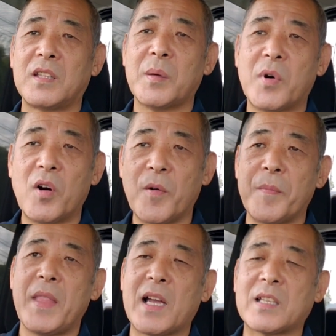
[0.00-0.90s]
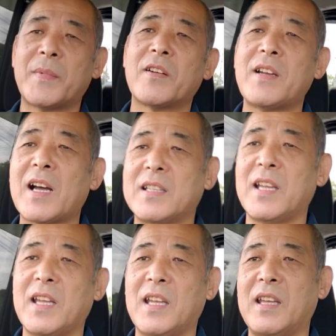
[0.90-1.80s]
でも、頭の中
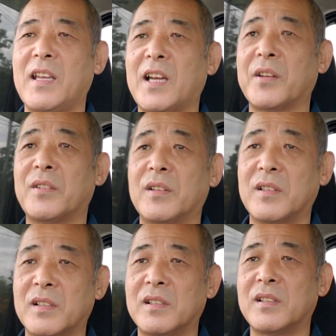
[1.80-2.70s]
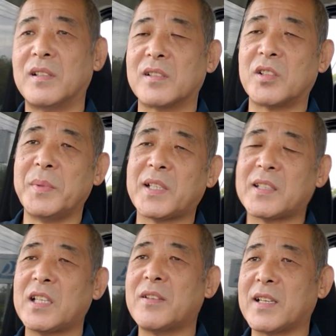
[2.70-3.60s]
で、あのー、組み
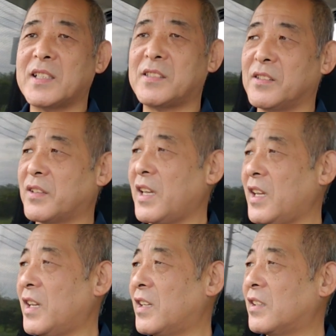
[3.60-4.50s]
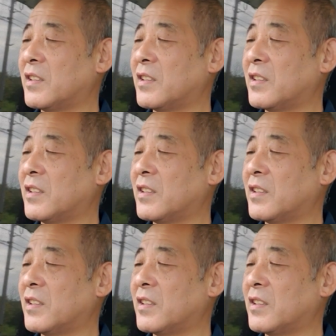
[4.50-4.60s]
立てるわけですよね。